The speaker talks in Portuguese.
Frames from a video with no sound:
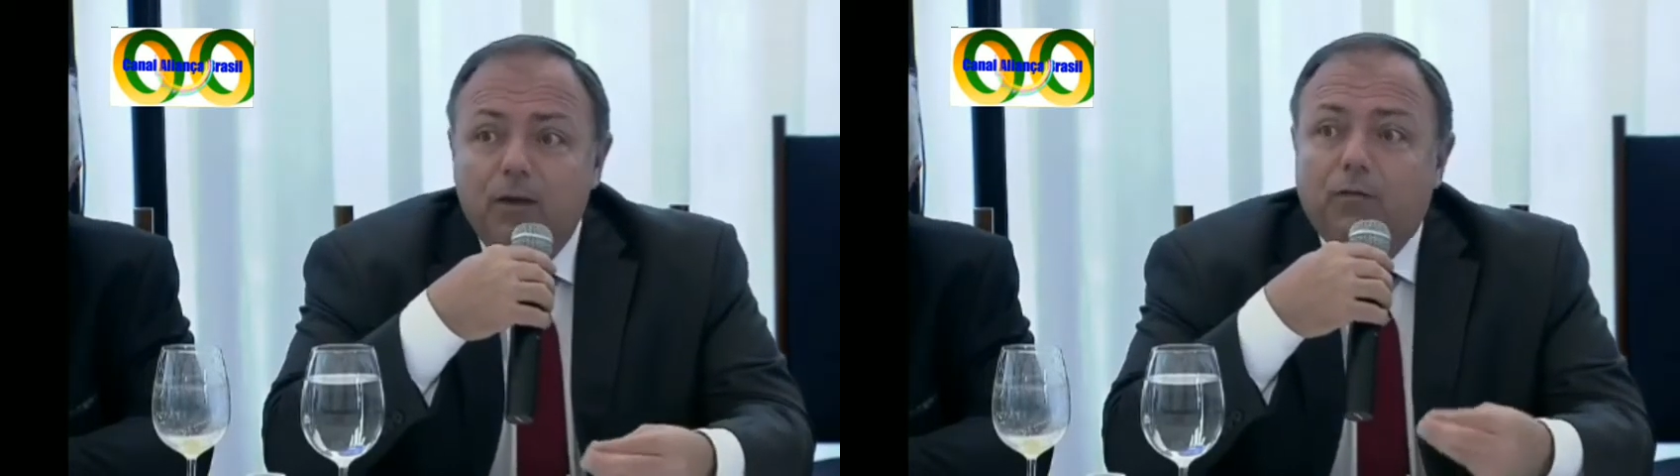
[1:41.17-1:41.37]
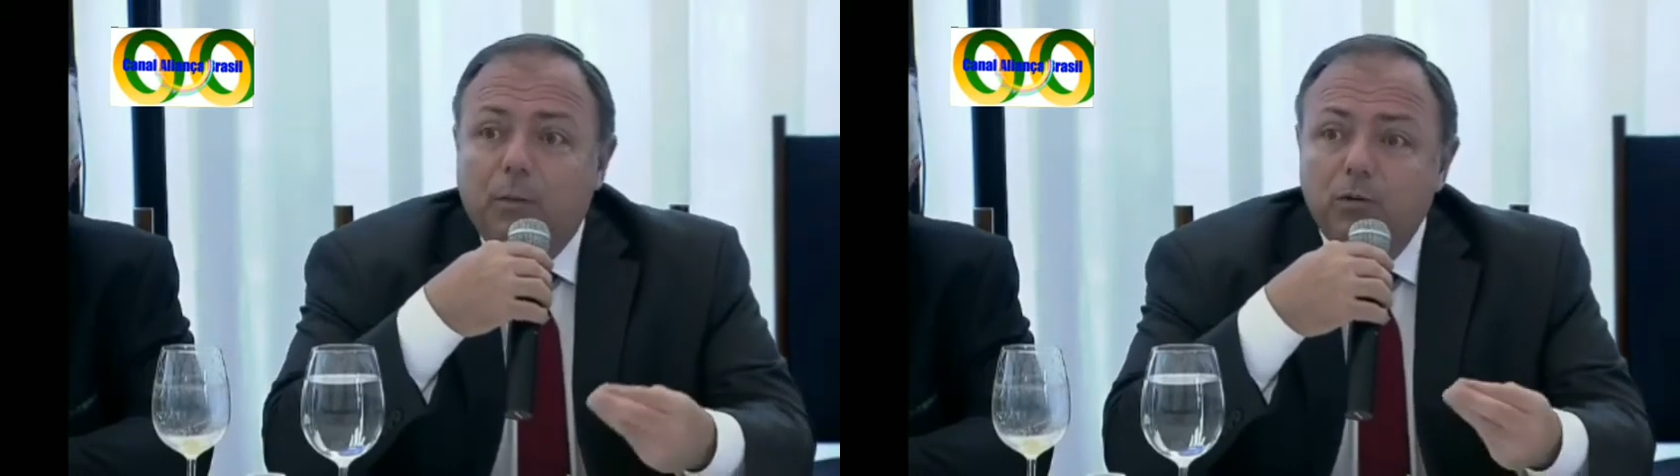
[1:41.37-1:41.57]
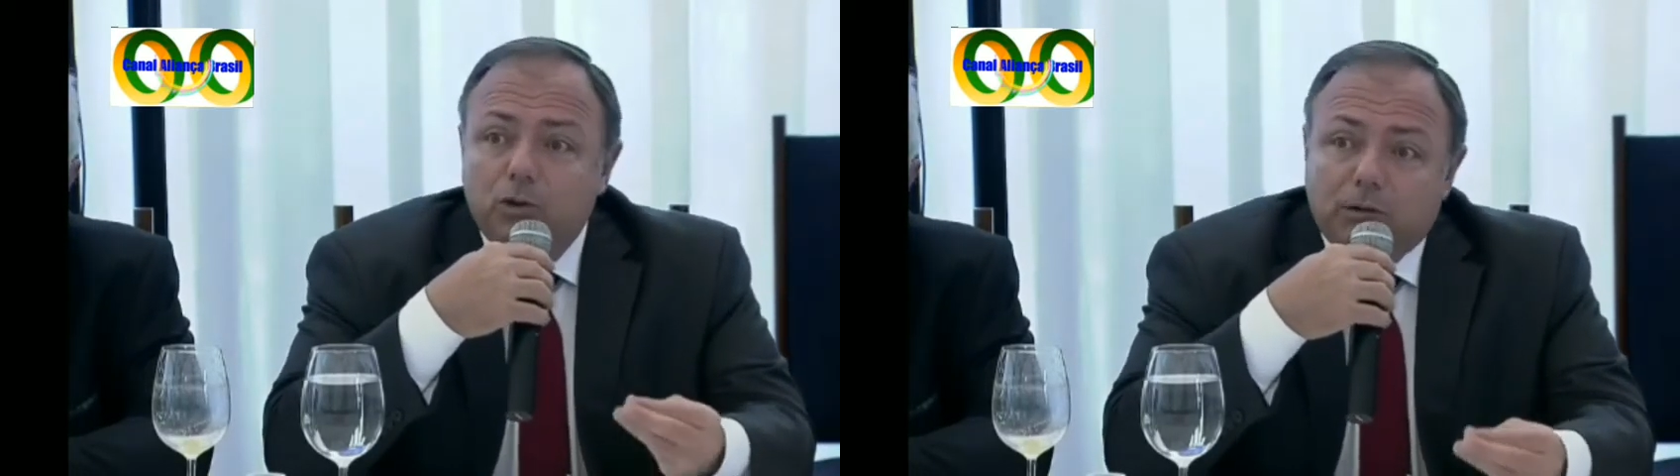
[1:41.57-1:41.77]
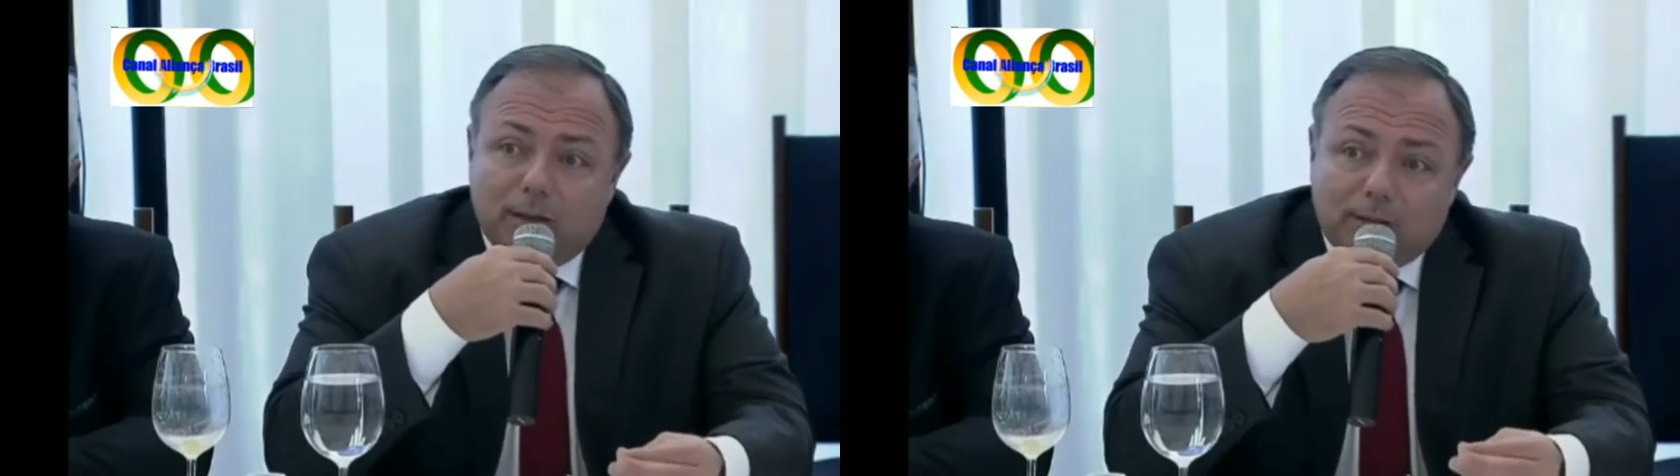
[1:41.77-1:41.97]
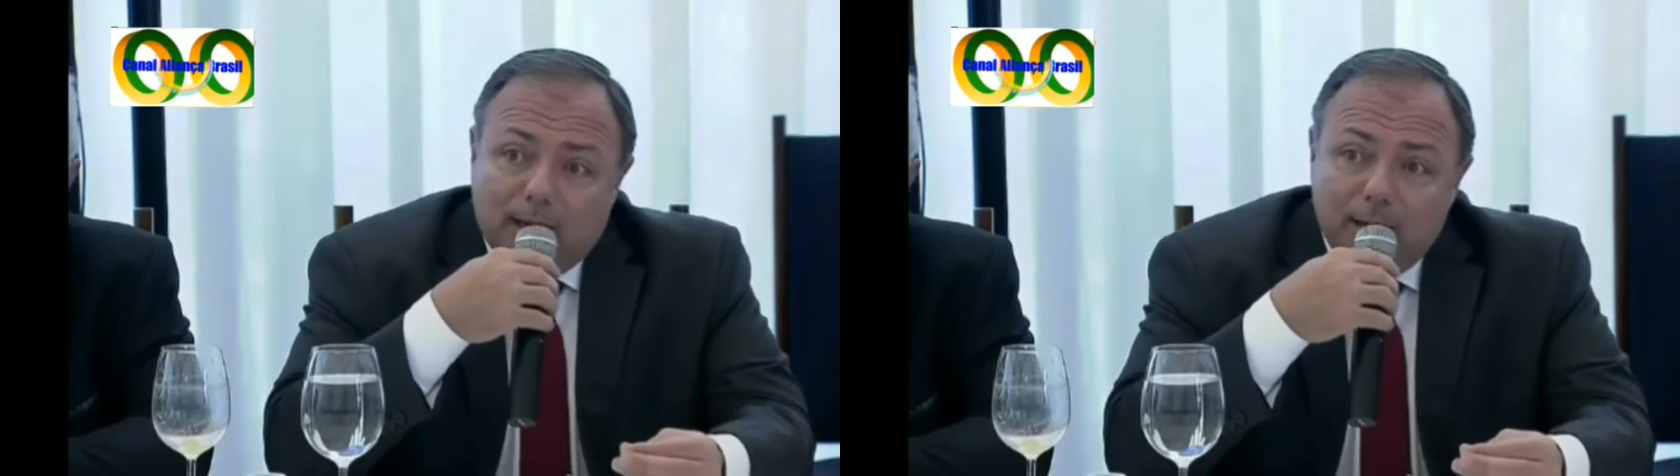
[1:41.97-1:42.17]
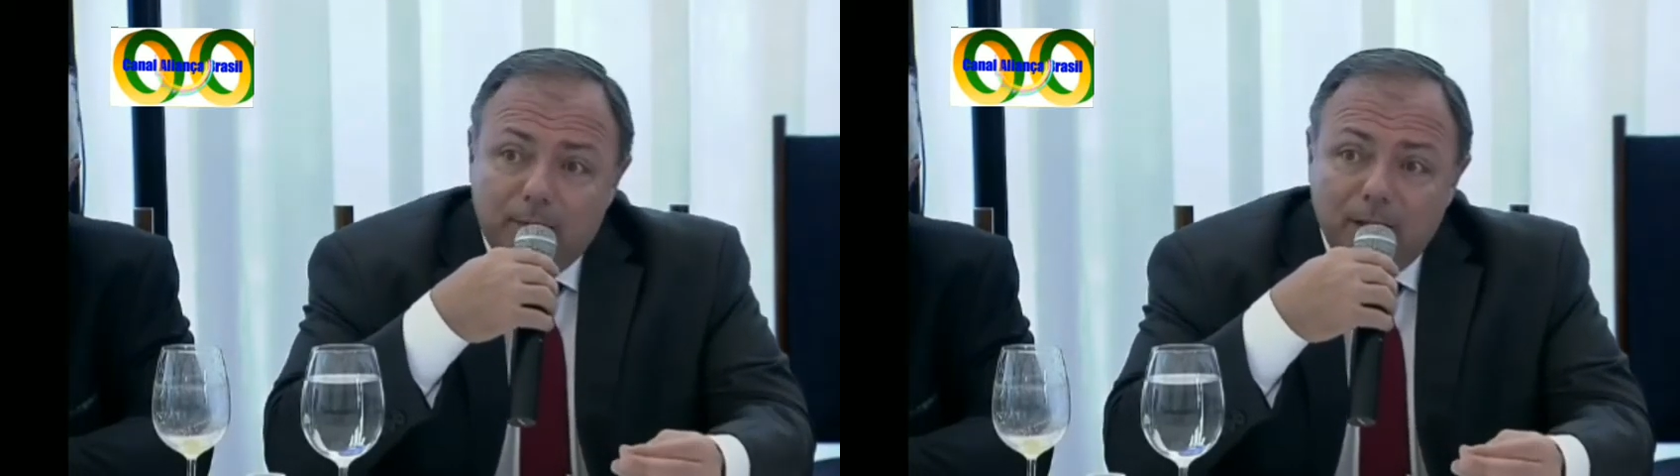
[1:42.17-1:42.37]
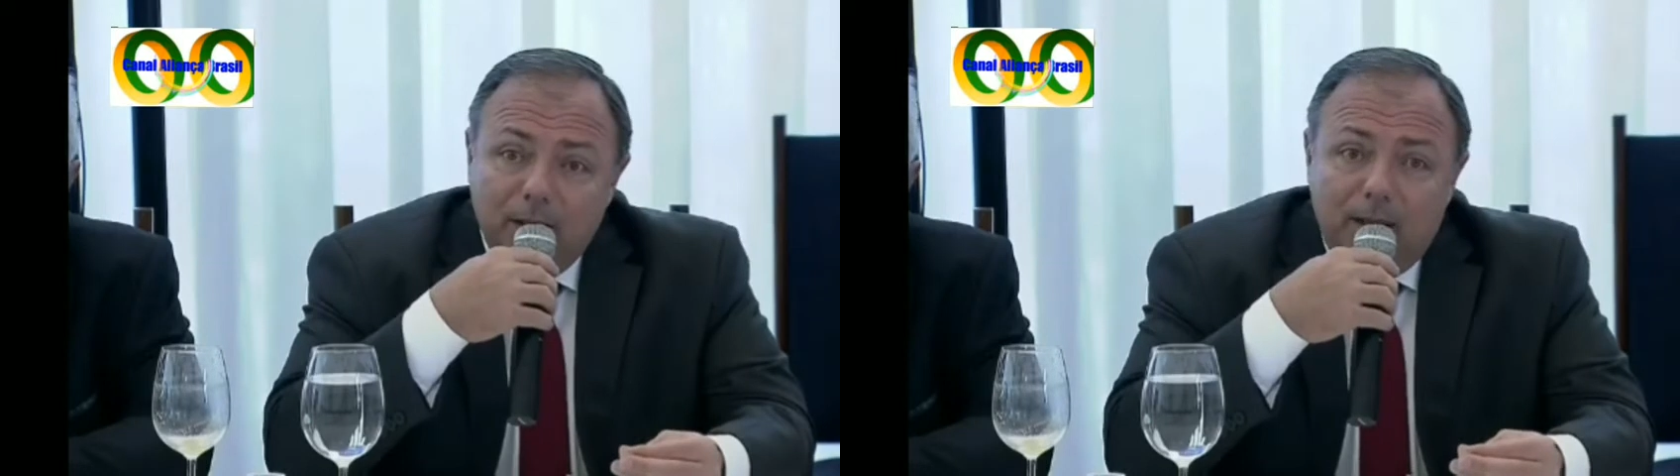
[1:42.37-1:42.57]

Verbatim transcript: e vamos nos tratar